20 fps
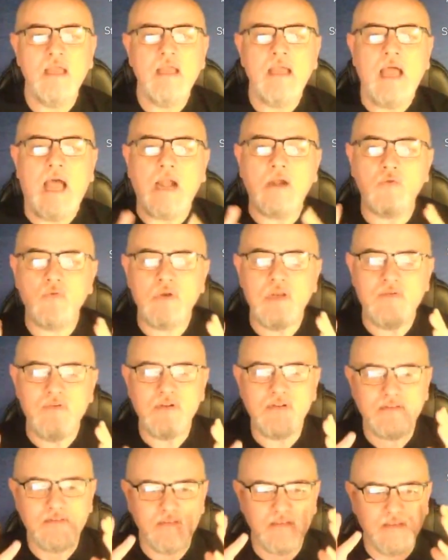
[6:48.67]
alcune
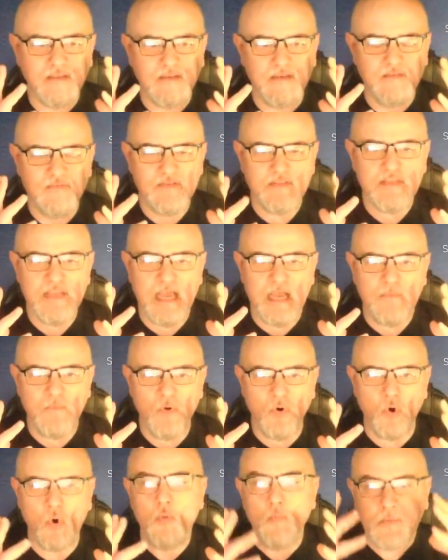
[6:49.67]
volte li vediamo
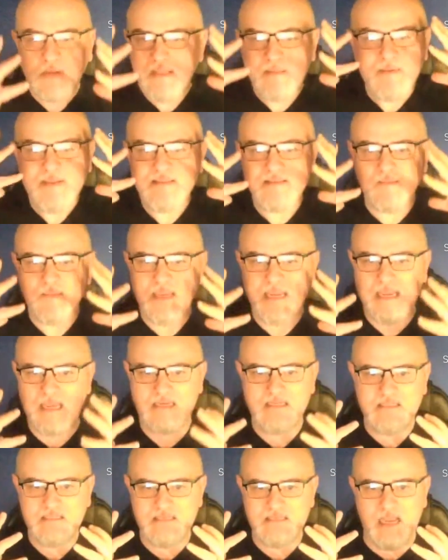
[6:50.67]
completamente
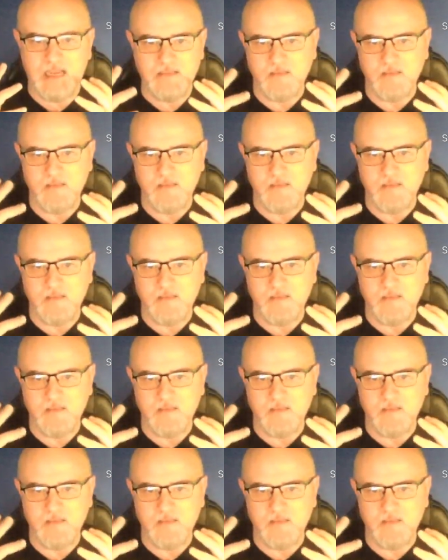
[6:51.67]
meccanizzati,